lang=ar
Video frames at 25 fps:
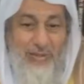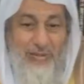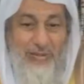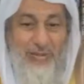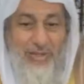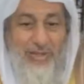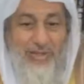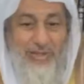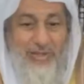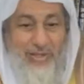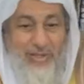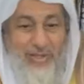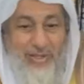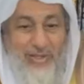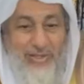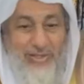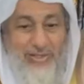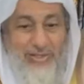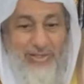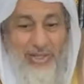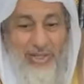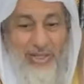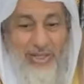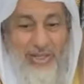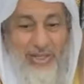فماذا
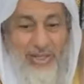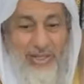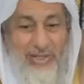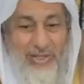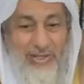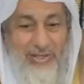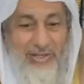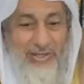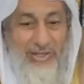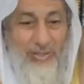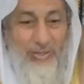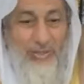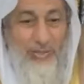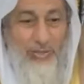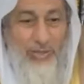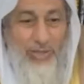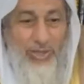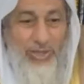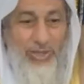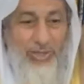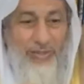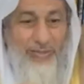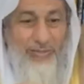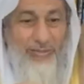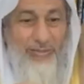نصنع
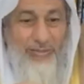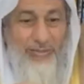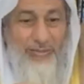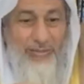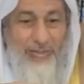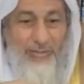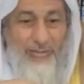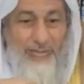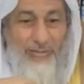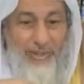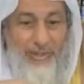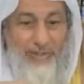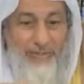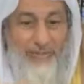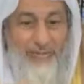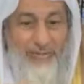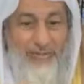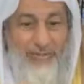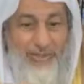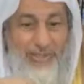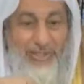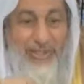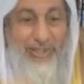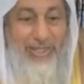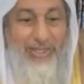نحن الآن في
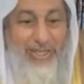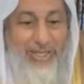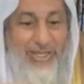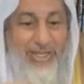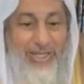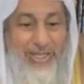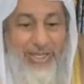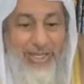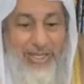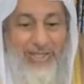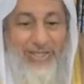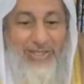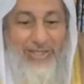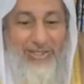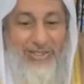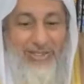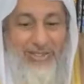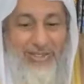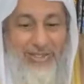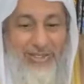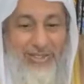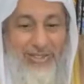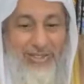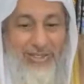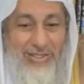
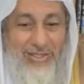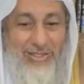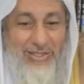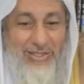مفسدتان